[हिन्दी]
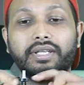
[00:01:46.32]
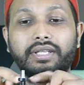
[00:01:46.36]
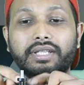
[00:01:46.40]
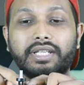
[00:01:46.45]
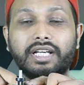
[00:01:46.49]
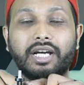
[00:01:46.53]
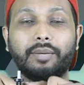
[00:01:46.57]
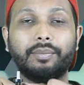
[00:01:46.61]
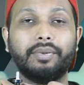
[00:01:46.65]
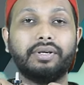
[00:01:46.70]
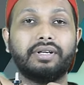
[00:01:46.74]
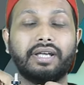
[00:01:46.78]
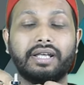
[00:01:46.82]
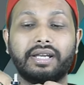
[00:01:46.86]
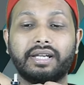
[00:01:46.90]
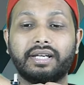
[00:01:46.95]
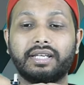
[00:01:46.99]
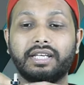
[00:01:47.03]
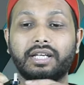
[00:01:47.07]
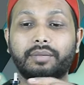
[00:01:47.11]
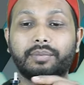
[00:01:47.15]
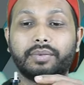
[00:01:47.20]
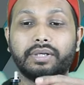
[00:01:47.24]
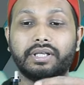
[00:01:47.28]
यहाँ पे
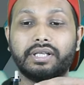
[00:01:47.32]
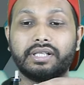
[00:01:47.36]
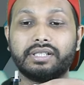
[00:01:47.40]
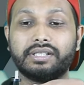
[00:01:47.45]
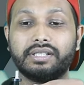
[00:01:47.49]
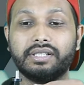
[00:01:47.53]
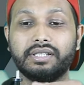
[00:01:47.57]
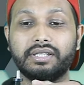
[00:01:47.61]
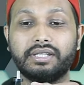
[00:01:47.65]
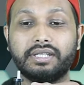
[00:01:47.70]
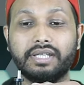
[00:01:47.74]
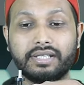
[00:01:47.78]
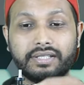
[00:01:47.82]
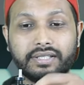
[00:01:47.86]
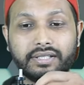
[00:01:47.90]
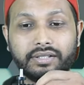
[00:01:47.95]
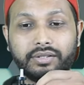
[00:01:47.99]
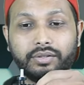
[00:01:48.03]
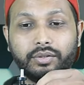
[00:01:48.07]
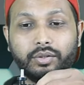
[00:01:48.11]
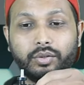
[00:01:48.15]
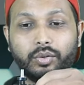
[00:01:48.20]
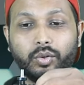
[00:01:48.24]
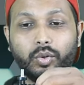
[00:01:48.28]
डायरेक्टली आप कनेक्शन दे
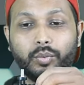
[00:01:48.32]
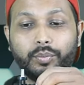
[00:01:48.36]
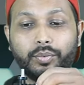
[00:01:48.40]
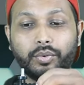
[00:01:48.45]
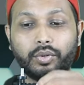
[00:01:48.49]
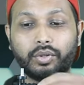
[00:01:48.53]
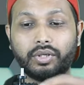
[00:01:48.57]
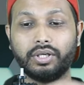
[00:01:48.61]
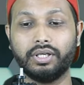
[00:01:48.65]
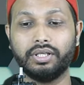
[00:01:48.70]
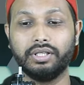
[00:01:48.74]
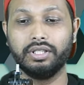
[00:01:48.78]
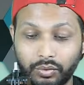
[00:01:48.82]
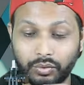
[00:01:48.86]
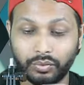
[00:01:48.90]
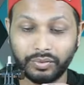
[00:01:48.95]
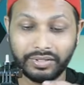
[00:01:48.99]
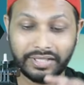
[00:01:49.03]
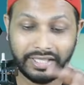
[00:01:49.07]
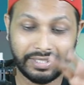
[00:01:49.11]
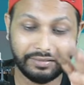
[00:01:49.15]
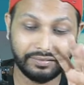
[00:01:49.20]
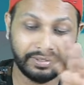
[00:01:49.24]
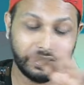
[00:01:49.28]
सकते हो गोप्रो का तो
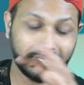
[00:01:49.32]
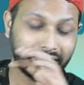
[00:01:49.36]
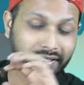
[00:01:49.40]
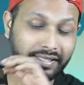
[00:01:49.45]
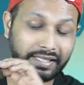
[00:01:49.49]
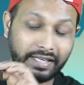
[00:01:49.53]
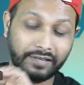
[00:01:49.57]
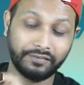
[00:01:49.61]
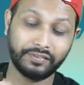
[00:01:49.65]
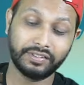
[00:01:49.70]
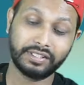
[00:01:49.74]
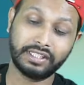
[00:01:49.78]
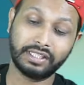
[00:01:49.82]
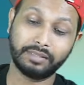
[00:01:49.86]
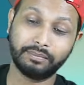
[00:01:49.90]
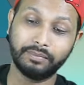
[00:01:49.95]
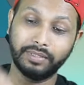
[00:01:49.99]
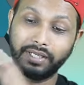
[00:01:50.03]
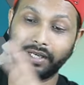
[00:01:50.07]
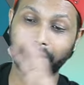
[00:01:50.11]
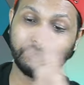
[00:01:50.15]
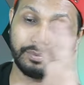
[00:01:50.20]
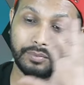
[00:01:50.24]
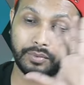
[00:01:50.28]
ये वाले सेल्फी स्टिक
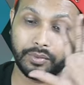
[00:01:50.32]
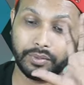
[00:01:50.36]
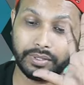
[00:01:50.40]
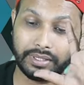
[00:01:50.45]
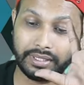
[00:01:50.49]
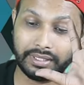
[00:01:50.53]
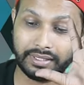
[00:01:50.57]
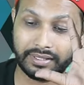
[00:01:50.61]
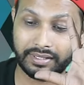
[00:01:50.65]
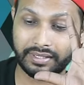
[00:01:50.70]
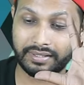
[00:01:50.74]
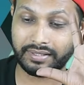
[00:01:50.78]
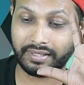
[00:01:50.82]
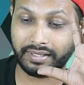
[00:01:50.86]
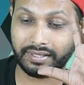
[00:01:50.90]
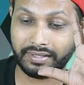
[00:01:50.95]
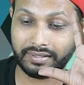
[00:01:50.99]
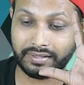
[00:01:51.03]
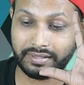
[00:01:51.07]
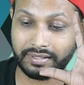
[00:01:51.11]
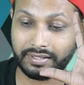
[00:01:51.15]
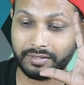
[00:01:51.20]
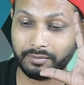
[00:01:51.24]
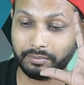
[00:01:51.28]
में आपको इतने सारे
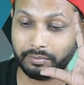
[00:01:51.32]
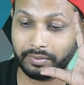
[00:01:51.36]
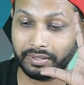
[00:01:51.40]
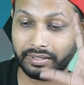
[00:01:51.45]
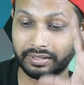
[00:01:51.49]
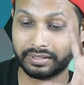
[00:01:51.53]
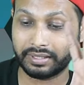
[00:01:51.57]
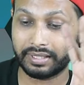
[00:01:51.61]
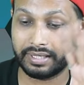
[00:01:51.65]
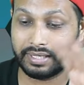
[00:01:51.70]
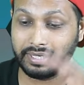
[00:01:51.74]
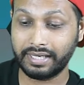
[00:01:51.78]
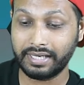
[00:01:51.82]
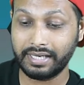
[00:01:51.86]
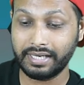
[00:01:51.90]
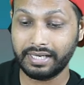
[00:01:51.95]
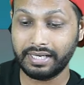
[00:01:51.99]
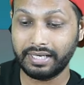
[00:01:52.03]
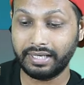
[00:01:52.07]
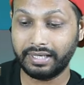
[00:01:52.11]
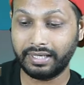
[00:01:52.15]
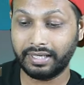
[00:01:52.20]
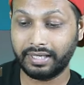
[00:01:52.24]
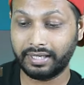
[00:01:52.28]
चीज़ मिलता है
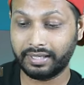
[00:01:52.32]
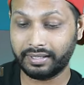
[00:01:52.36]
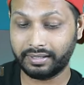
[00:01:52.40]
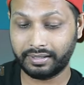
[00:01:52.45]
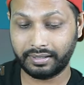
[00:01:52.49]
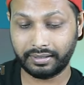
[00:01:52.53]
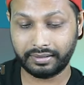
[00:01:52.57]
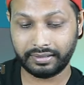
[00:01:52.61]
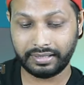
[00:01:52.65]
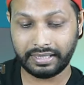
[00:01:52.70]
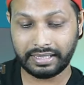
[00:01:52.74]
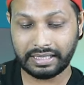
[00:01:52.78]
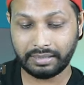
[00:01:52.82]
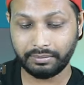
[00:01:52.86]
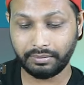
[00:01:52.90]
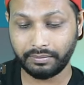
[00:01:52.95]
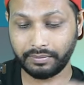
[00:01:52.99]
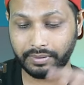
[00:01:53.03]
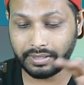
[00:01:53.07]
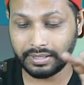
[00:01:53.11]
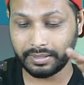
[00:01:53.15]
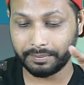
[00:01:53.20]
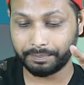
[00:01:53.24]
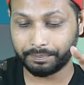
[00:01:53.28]
एंड दिखने में
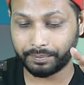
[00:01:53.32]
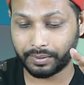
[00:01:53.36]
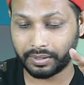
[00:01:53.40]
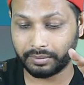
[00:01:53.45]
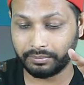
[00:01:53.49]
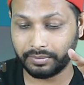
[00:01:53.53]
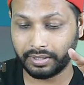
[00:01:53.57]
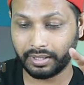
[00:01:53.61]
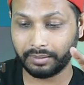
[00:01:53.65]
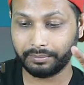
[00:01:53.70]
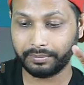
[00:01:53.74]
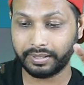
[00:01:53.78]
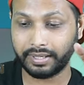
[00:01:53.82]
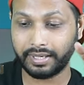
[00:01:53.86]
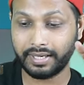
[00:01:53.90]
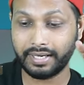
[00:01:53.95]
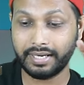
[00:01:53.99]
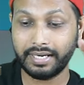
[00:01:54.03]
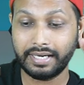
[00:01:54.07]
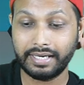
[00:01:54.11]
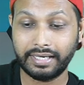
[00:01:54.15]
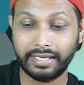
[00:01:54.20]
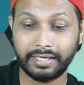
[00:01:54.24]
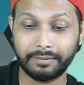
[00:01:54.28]
भी ये प्रीमियम है
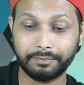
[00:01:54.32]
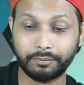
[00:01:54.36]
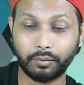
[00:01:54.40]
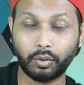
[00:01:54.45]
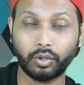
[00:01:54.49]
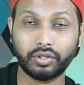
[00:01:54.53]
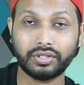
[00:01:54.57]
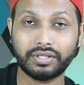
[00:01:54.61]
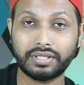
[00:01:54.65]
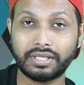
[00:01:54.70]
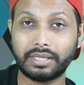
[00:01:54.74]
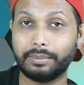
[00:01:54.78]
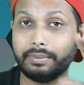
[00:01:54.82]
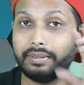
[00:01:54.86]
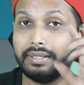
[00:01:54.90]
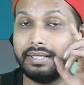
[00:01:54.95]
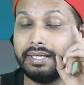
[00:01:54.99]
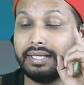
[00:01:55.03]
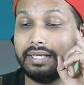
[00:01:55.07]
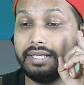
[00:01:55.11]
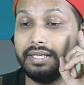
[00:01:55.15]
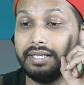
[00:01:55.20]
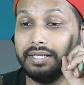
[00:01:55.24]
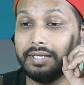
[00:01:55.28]
एंड बहुत स्टेबल
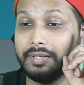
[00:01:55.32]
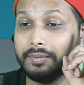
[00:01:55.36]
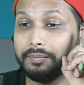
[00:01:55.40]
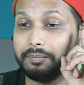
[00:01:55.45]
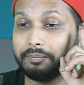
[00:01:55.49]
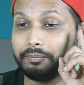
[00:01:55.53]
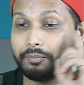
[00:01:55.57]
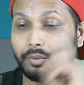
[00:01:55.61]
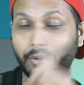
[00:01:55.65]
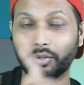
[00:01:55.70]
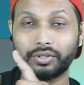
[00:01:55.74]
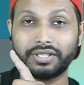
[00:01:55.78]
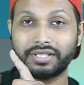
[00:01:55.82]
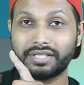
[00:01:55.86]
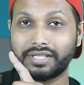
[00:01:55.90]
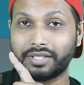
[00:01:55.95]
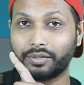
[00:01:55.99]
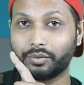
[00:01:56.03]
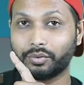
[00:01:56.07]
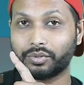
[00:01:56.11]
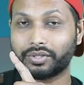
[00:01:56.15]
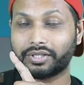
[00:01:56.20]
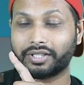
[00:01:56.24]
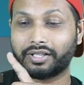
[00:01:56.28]
है बहुत दिन से
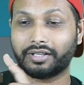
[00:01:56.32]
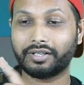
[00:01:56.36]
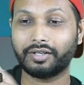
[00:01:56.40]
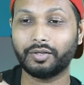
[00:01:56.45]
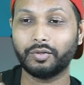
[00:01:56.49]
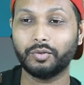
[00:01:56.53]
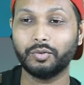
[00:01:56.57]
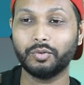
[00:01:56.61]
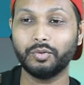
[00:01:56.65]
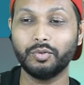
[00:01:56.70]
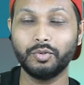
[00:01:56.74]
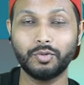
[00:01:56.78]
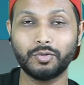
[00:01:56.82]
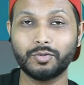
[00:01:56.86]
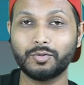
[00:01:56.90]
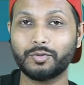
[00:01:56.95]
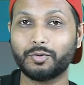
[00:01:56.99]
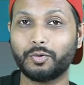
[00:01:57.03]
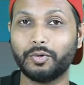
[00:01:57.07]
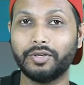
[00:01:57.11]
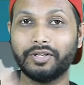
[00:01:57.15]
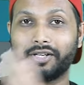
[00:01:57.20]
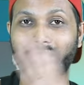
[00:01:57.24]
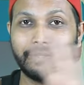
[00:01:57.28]
यूज़ कर रहा हो
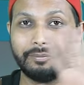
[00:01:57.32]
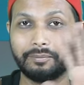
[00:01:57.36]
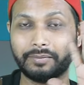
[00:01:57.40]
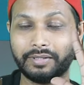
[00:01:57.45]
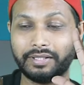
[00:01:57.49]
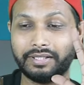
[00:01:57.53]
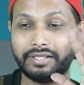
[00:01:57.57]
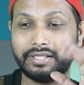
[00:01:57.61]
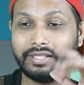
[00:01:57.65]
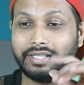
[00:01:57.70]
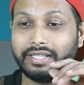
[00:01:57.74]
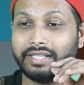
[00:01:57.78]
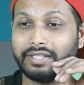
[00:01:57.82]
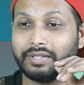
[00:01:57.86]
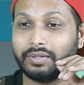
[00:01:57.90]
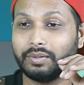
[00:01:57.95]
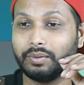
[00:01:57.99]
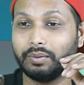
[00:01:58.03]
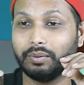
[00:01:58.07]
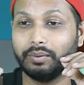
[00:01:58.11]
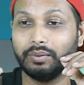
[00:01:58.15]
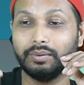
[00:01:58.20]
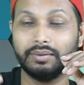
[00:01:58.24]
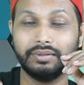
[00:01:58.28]
कोई कंप्लेन नहीं है
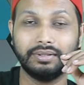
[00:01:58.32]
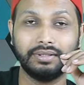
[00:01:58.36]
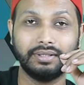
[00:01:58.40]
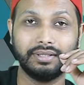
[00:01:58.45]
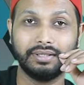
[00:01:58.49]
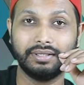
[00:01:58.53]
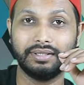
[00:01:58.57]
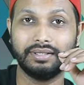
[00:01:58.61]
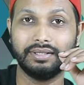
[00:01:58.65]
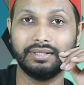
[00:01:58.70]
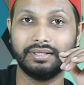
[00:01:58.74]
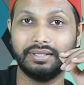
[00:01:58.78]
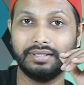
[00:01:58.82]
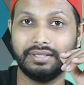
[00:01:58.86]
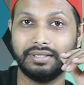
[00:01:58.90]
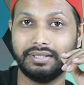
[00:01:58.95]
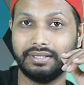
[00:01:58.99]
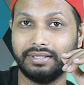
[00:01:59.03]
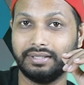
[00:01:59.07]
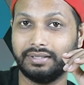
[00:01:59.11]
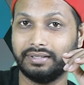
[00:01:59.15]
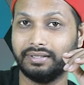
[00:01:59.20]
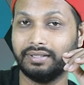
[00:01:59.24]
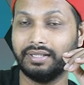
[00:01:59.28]
तो
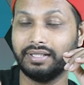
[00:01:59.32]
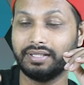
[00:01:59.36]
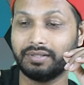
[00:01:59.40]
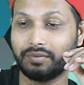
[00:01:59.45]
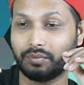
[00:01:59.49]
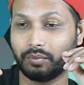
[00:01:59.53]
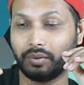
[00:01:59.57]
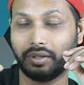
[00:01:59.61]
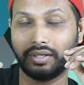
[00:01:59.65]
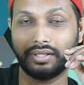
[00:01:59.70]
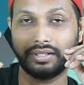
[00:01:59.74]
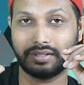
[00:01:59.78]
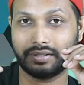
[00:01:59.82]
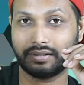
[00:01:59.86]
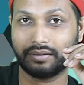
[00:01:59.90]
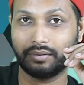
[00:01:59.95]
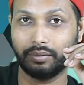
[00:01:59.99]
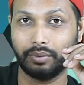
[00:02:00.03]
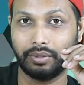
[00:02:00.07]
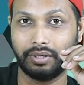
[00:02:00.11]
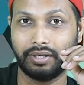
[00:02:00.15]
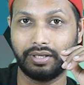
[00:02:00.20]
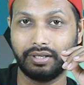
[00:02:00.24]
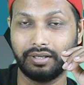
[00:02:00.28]
दिस वन इज़
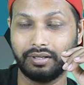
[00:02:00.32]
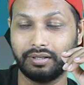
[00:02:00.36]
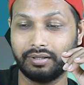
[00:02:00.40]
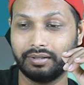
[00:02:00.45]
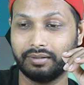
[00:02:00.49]
गुड